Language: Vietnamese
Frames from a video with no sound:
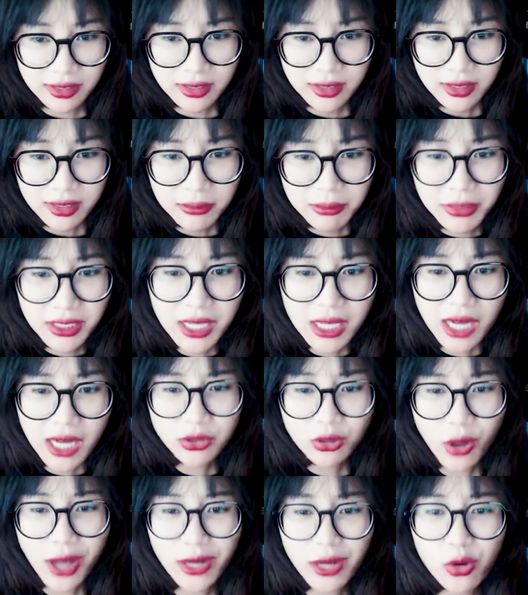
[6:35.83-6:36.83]
mình nghĩ là
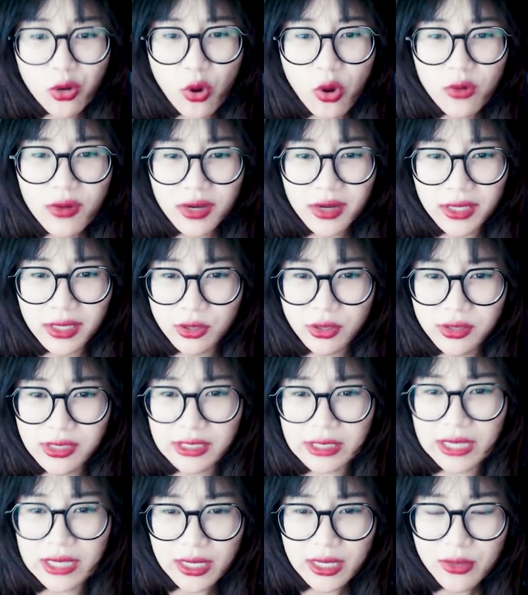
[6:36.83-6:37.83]
do ăn uống hoặc là do
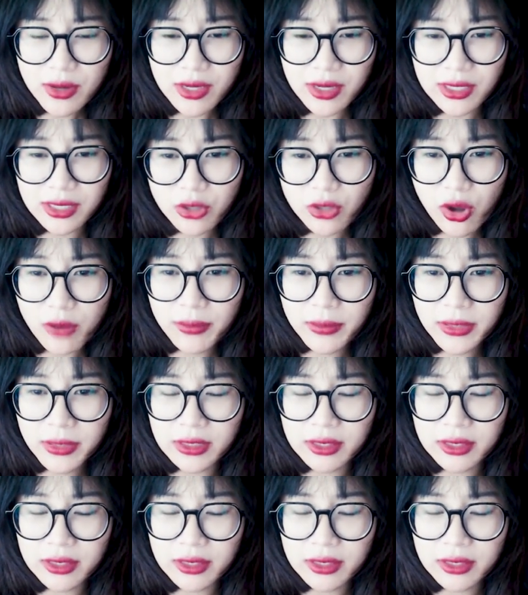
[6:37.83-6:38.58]
gì đấy hoặc là do mình à,